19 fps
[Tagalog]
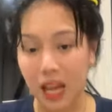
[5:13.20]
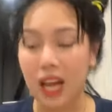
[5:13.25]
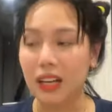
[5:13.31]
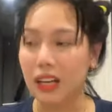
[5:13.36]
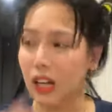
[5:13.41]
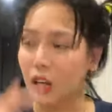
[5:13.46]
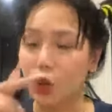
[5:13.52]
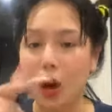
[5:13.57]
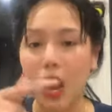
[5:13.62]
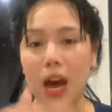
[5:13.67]

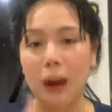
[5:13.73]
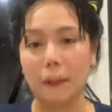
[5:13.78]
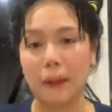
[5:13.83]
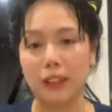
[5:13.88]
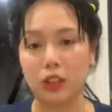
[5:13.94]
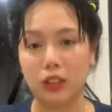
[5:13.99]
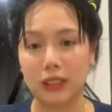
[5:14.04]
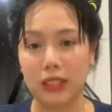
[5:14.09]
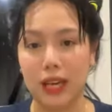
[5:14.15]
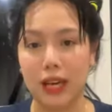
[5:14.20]
Ganun
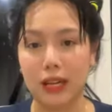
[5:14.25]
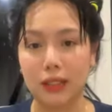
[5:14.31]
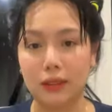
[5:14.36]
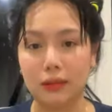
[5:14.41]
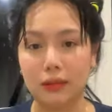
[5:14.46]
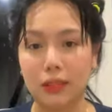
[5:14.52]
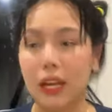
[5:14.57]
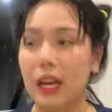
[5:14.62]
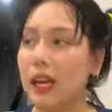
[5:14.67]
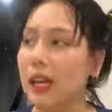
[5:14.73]
kakabasta sa akin.
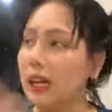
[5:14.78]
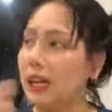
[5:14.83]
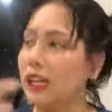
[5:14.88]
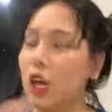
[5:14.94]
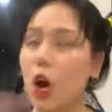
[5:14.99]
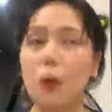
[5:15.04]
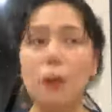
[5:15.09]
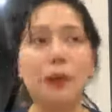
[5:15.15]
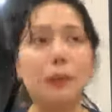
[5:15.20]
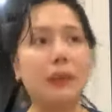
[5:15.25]

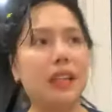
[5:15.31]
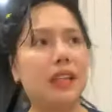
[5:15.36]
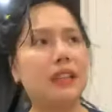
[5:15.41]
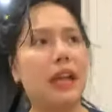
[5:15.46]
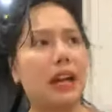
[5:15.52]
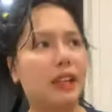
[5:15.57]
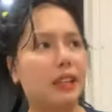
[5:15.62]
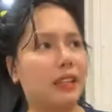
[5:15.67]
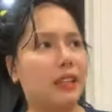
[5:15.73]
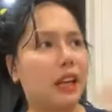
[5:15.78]
Ikaw may biglang
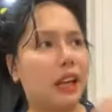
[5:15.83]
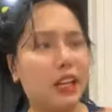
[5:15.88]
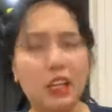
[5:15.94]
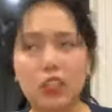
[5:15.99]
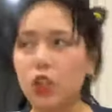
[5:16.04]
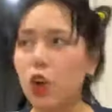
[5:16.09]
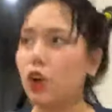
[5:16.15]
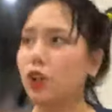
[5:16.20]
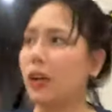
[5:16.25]
darating na ganito,